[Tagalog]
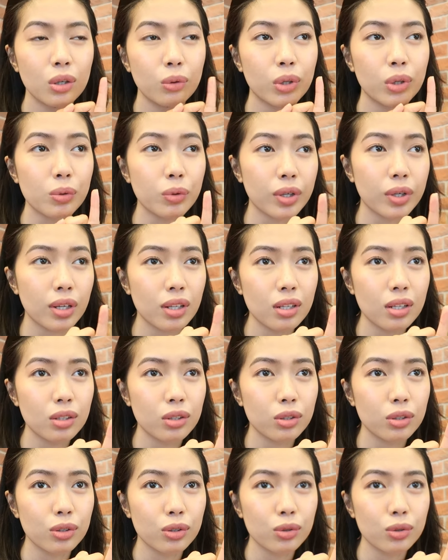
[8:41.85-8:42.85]
What we're gonna
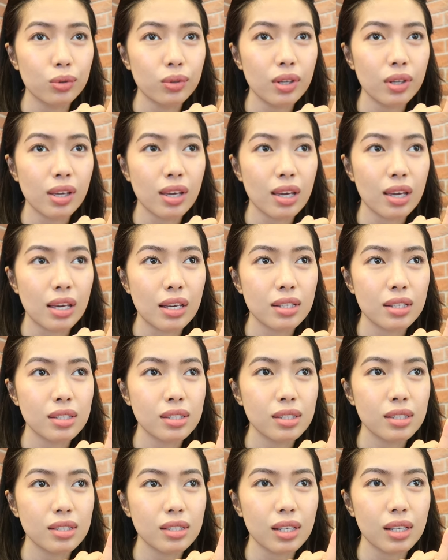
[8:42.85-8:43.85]
do
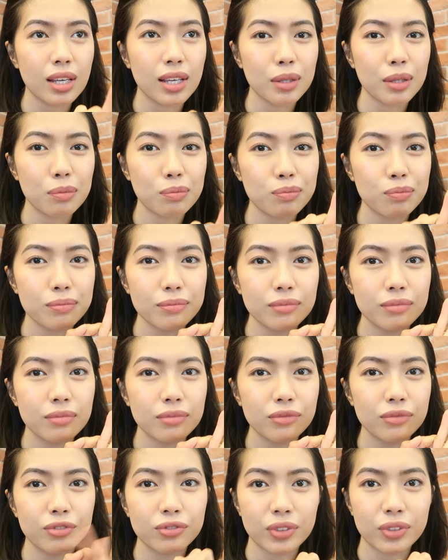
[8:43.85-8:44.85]
is eat
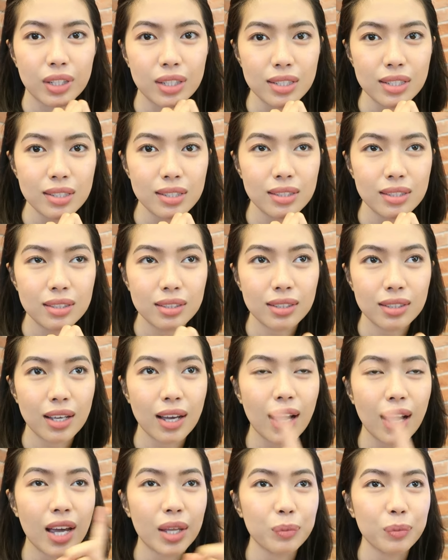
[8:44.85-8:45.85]
first.
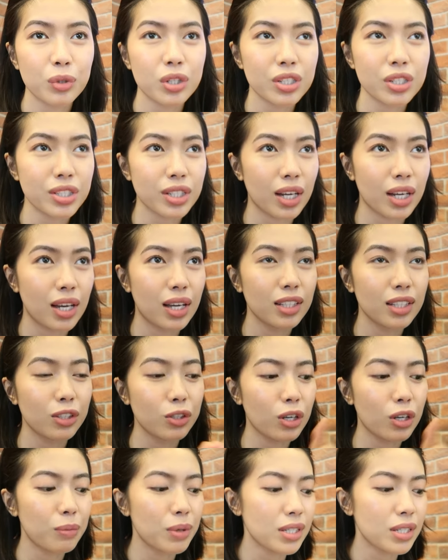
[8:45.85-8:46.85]
Kakain muna siya.
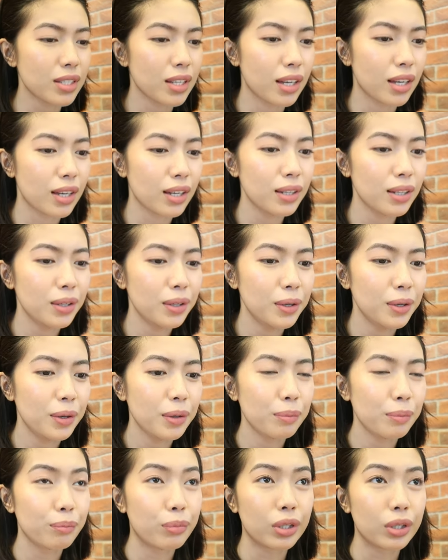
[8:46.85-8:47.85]
Andito kami sa
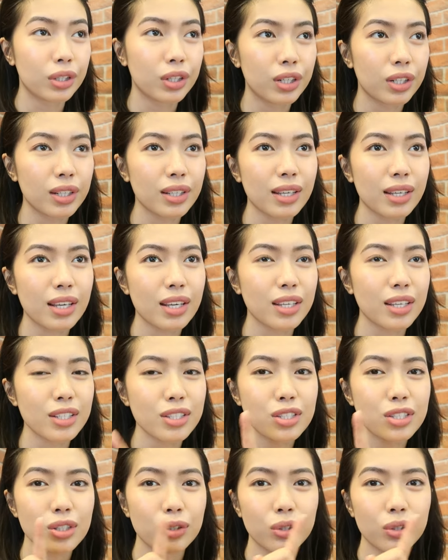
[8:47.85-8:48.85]
Burger
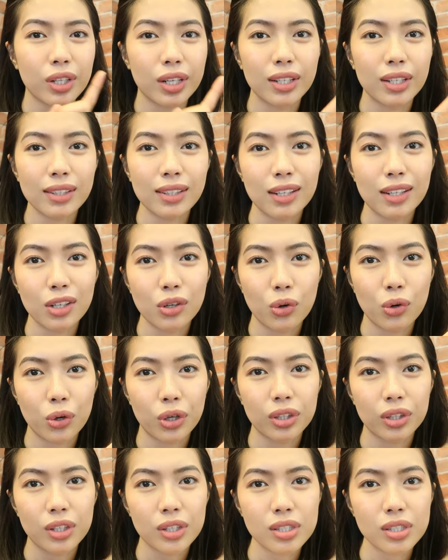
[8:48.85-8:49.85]
King. So, currently
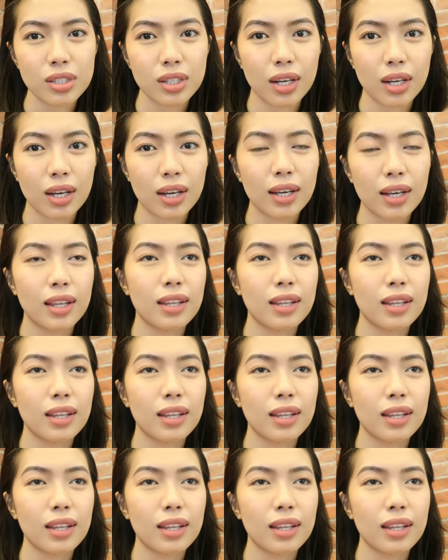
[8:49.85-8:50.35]
nag-order siya.